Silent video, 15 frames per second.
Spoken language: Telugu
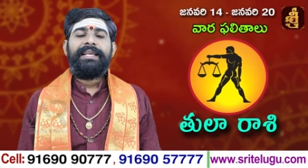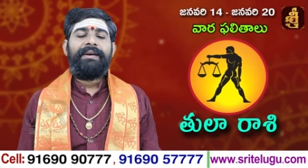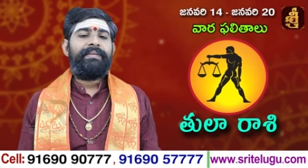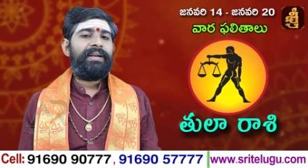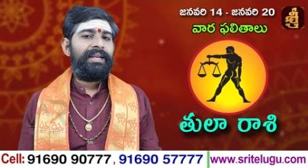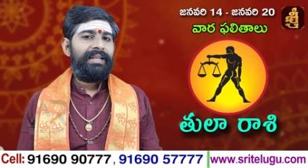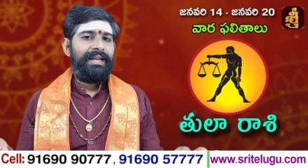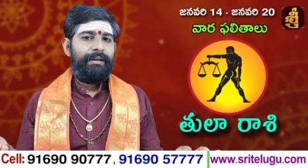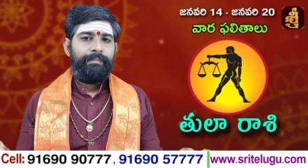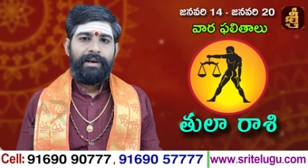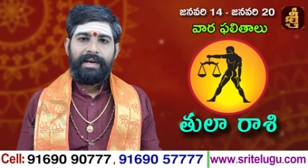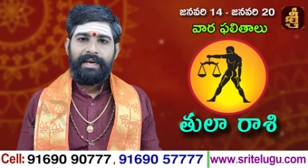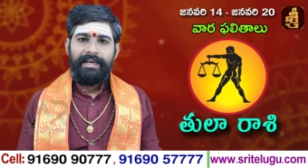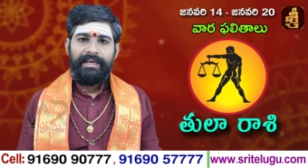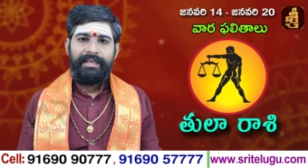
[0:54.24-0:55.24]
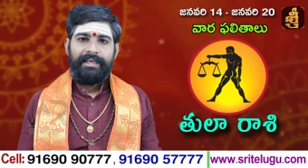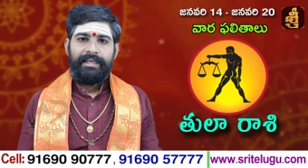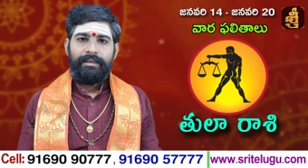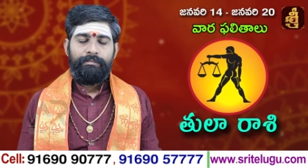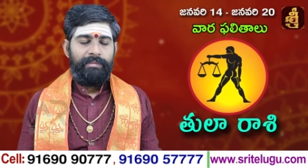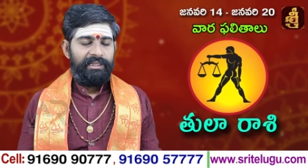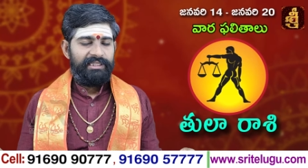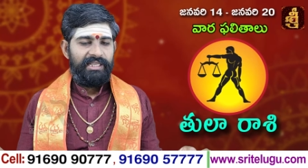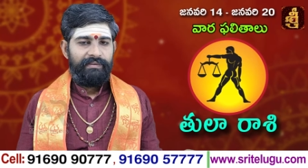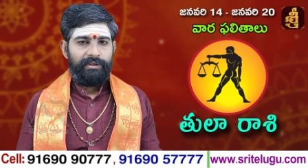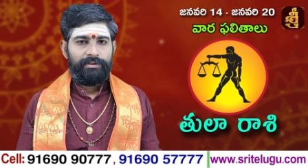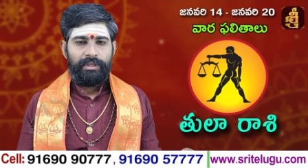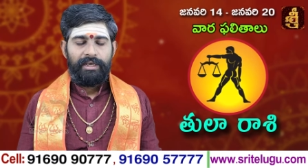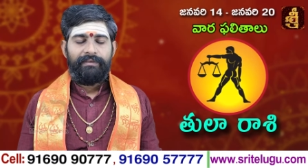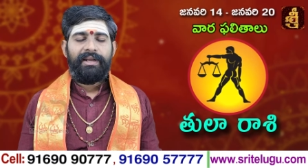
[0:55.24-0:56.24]
ఎవరిని నమ్మకండి
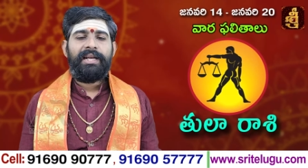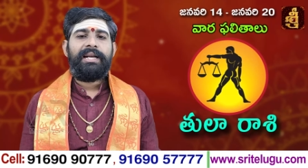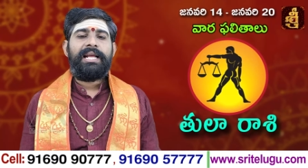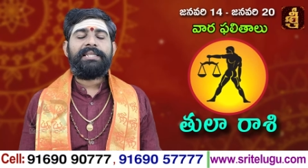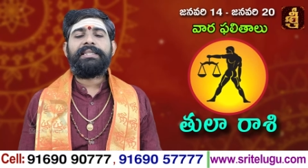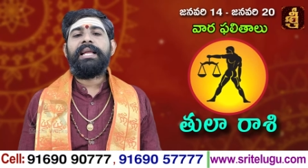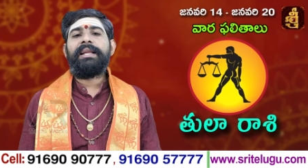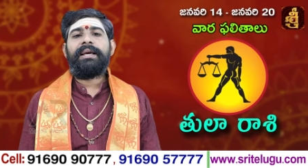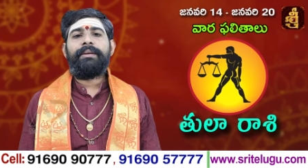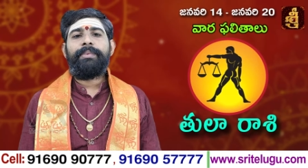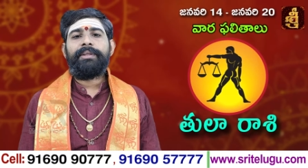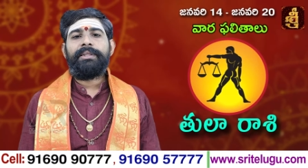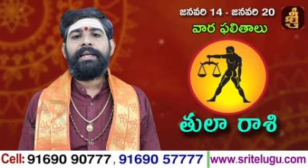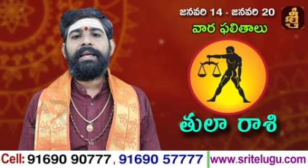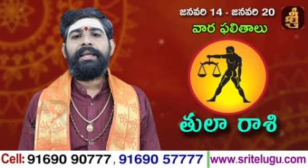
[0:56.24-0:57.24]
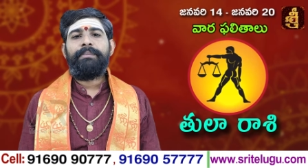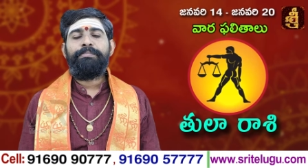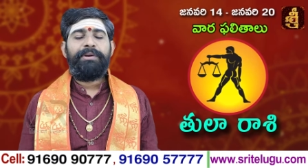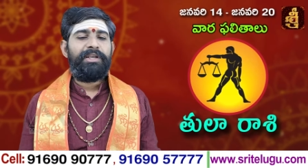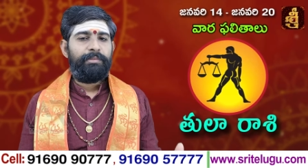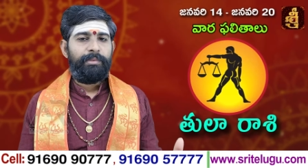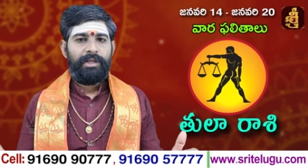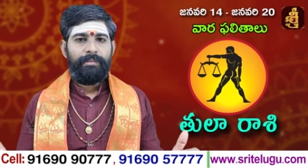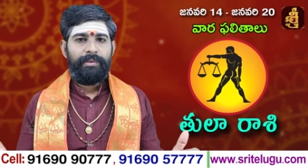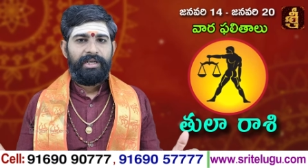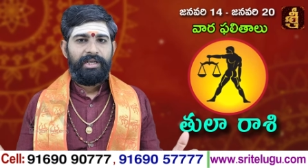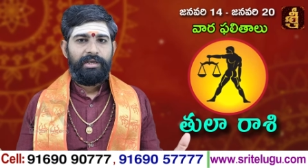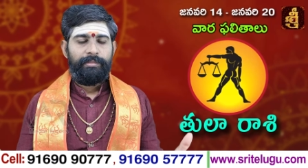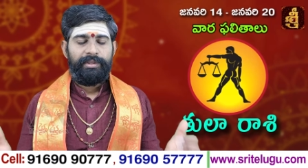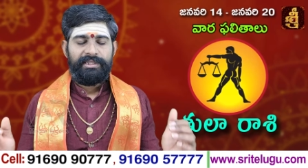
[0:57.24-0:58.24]
మధ్యవర్తుల వల్ల నష్టాలు కనపడుతున్నాయి పెట్టుబడులు
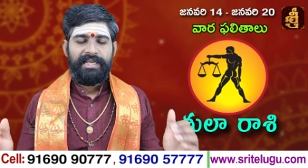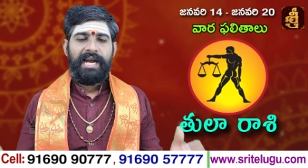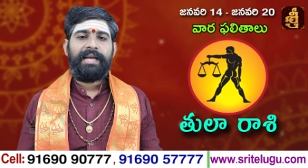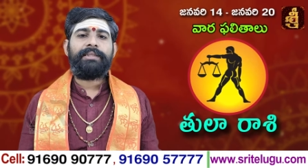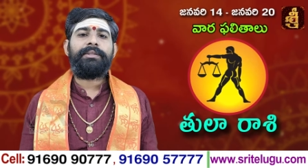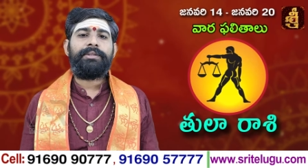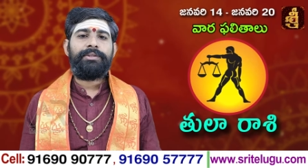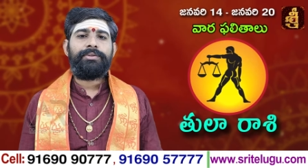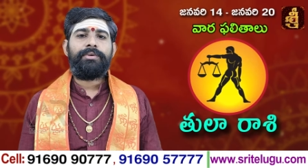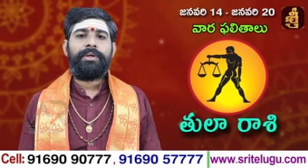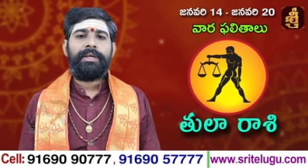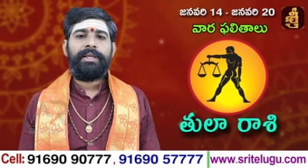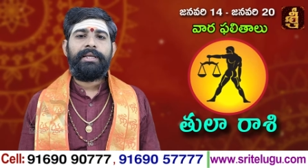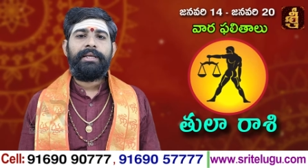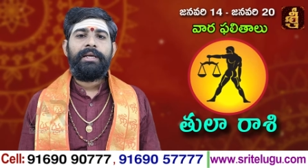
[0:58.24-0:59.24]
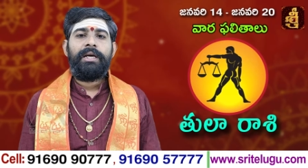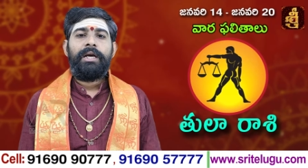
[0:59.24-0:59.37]
పెట్టేటప్పుడు జాగ్రత్త తీసుకోండి